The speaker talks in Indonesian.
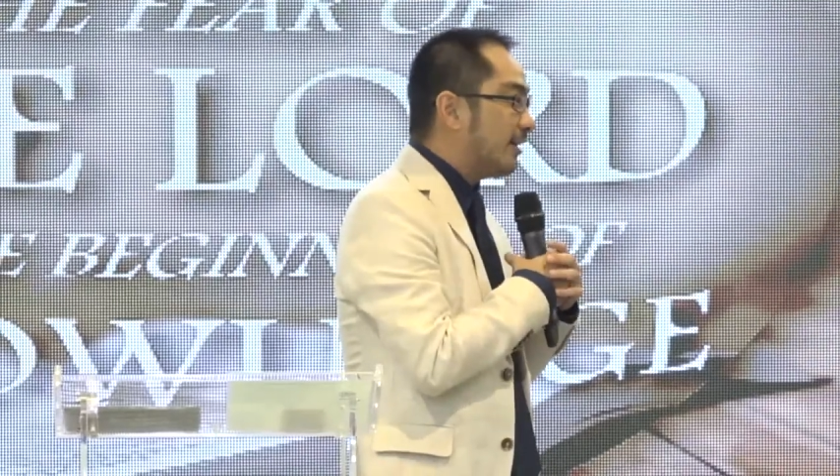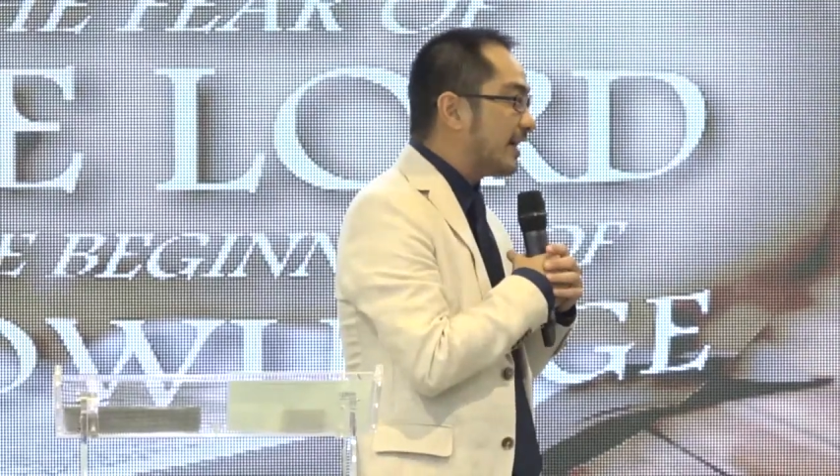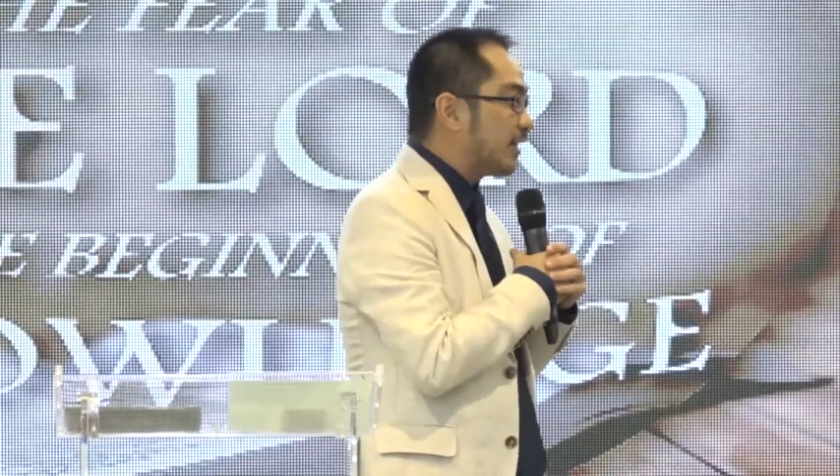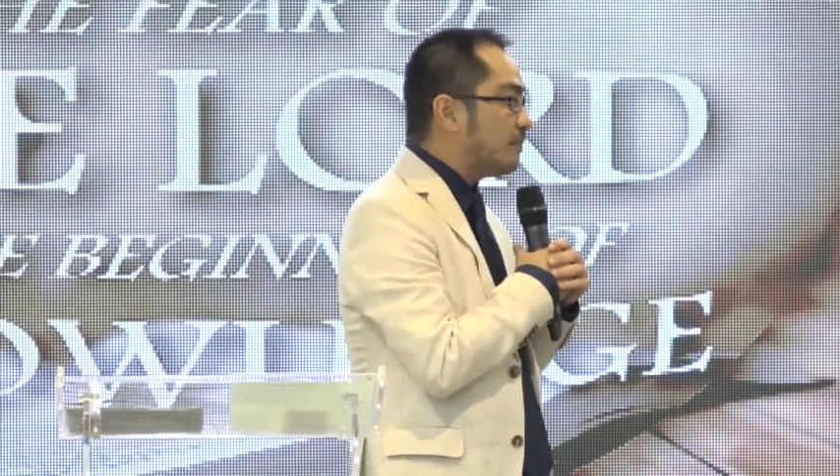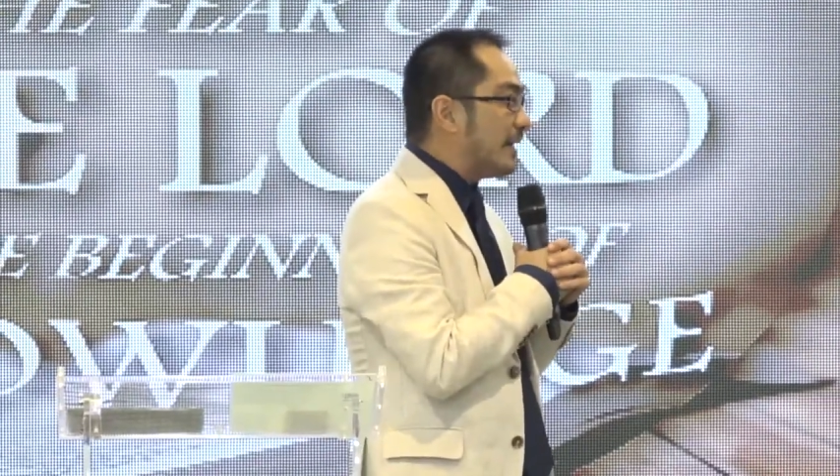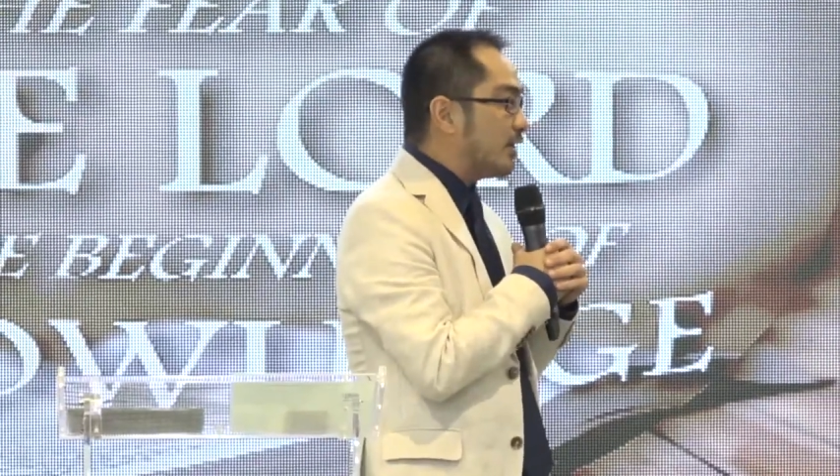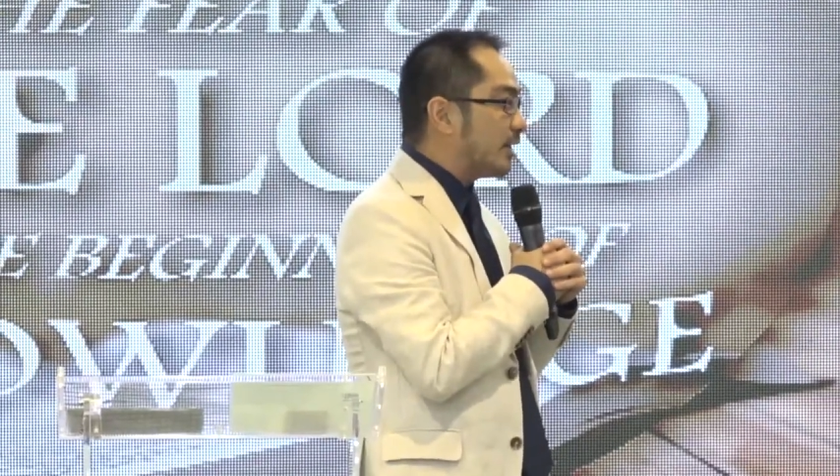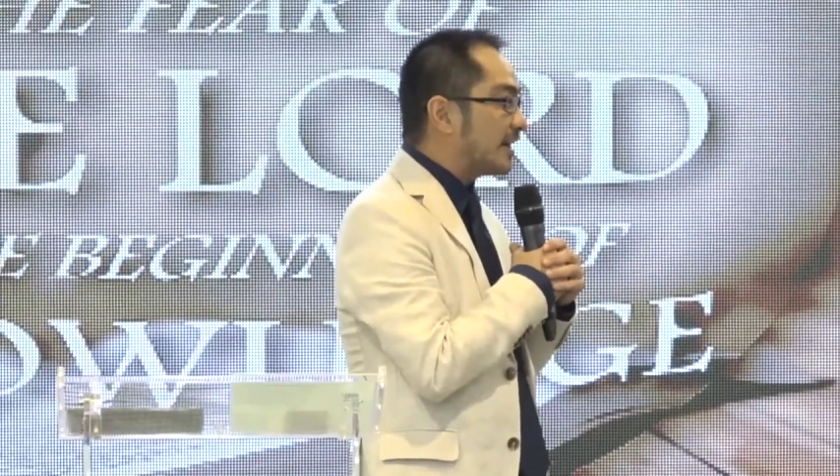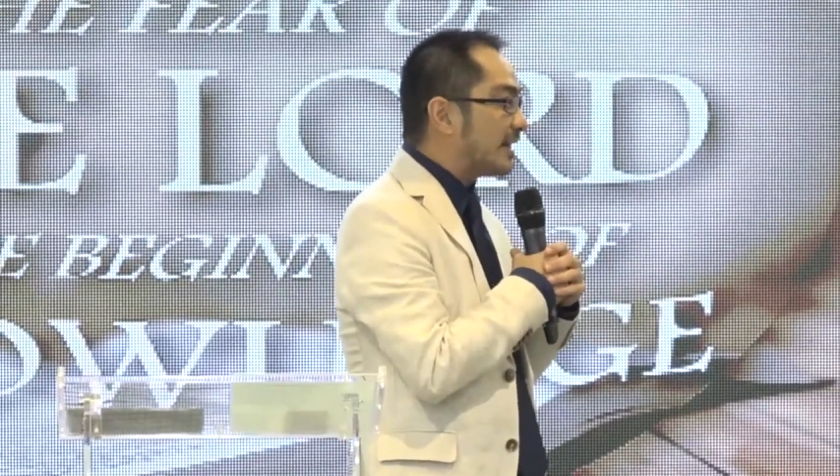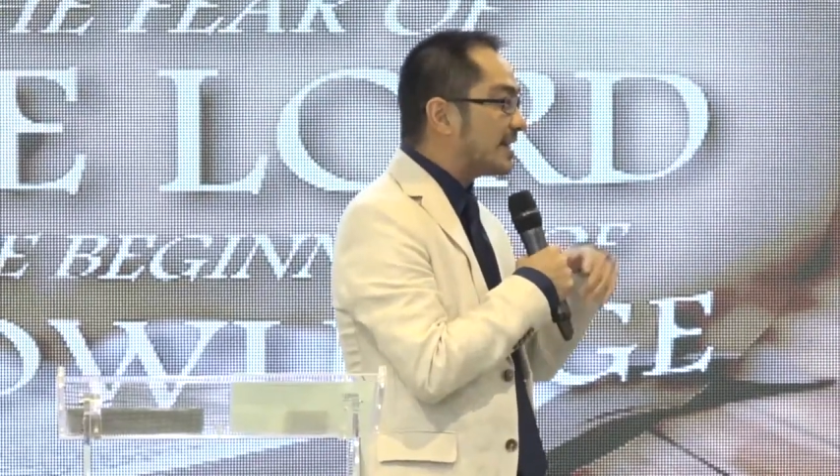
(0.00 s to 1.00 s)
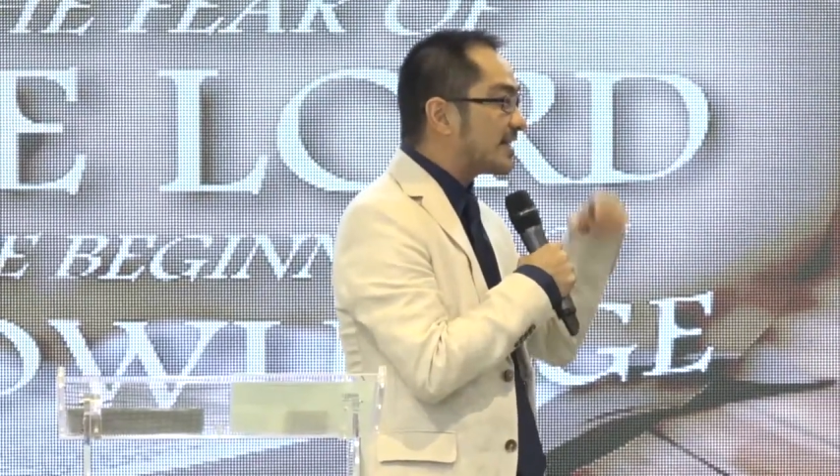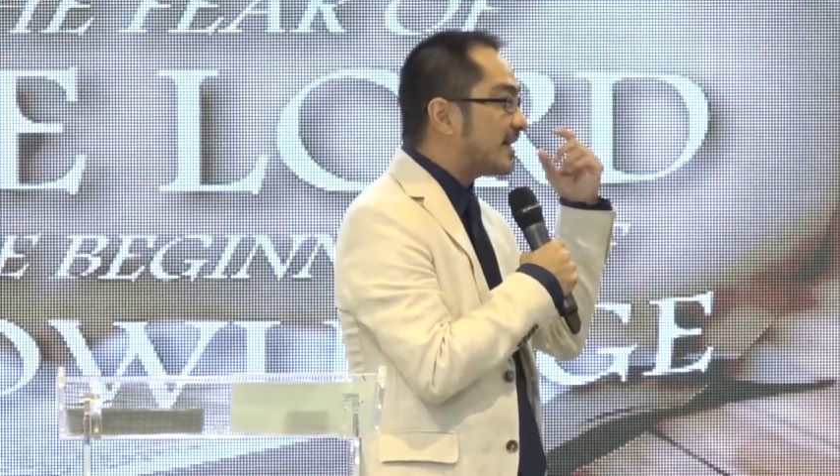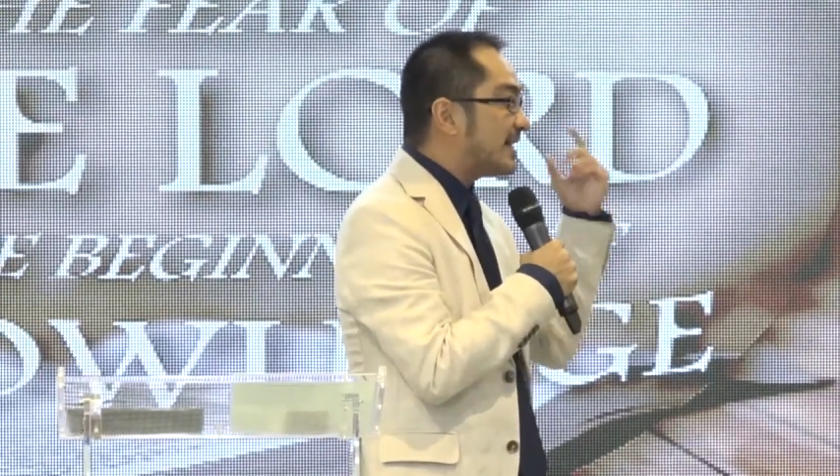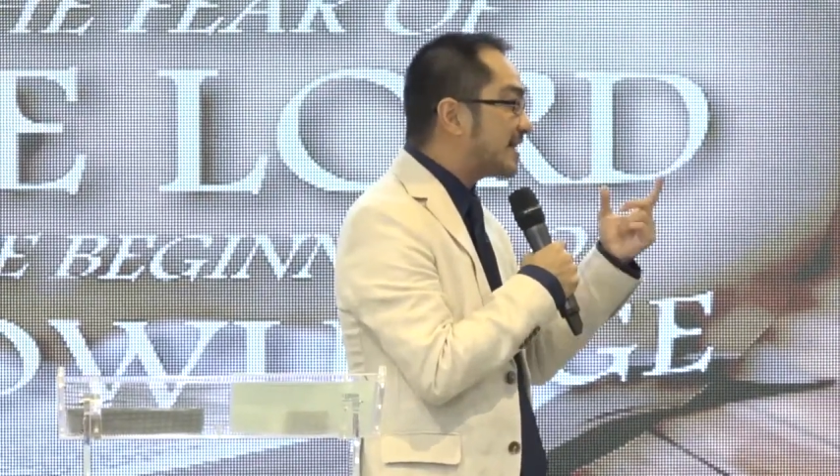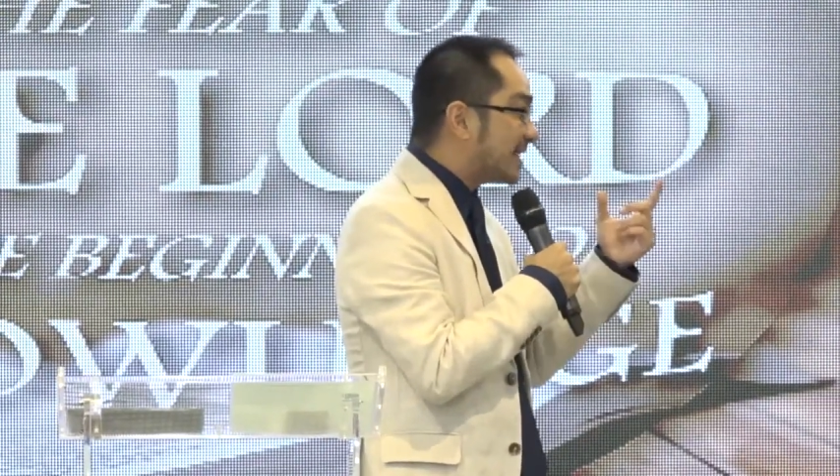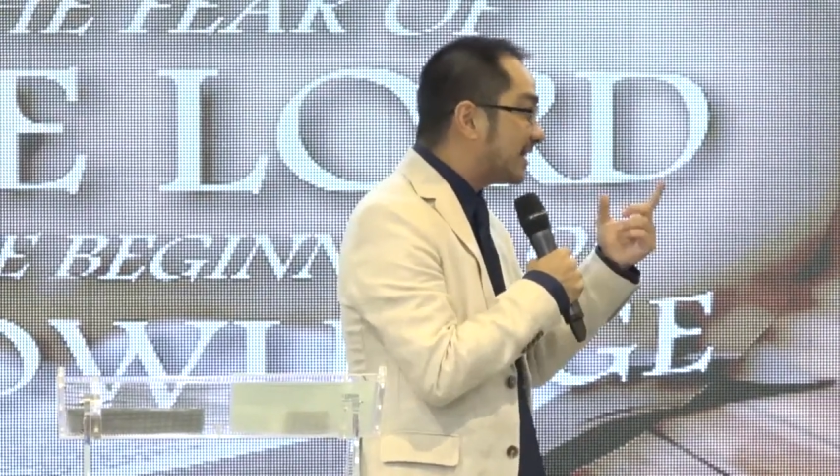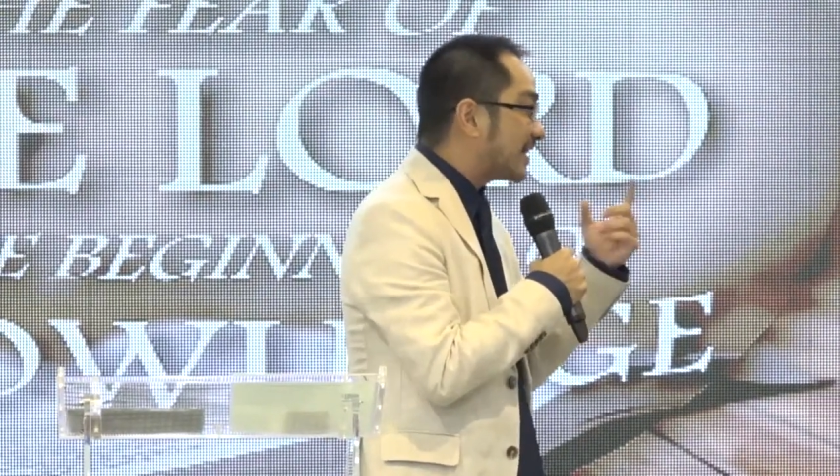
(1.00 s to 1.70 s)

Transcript: itu mayoritas Kristen,